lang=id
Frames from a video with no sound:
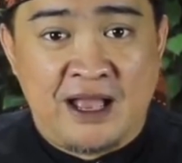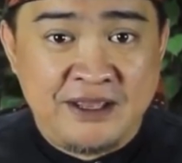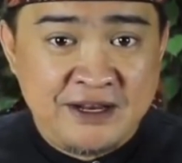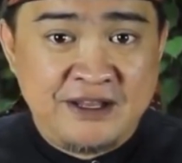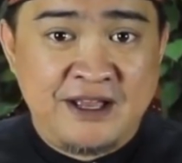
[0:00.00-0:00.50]

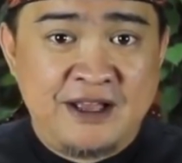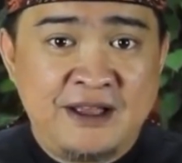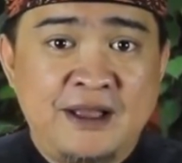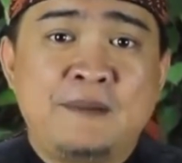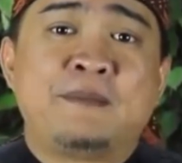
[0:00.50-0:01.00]
Akhirnya,
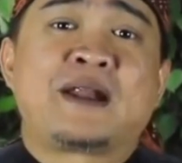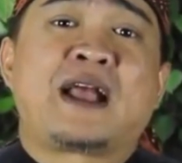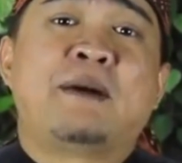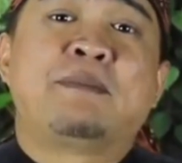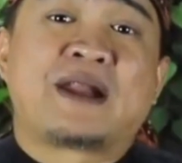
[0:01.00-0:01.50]

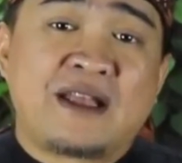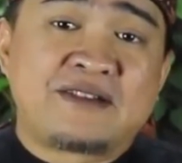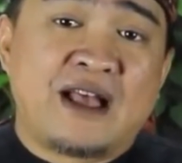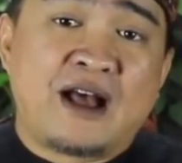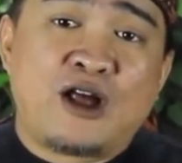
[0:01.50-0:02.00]
mereka
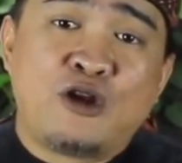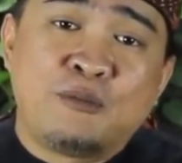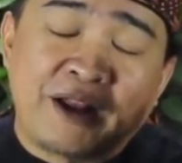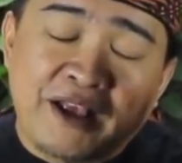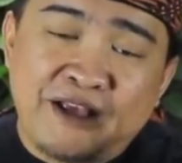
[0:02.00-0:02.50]
merasa kalau
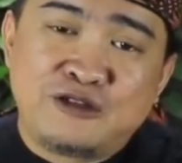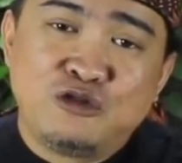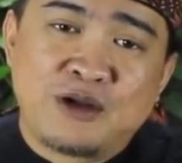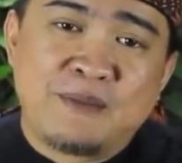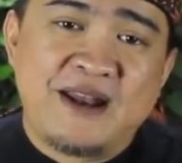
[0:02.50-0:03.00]
mereka
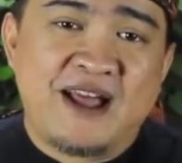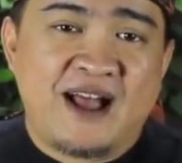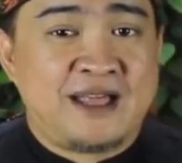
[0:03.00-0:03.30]
itu berbeda.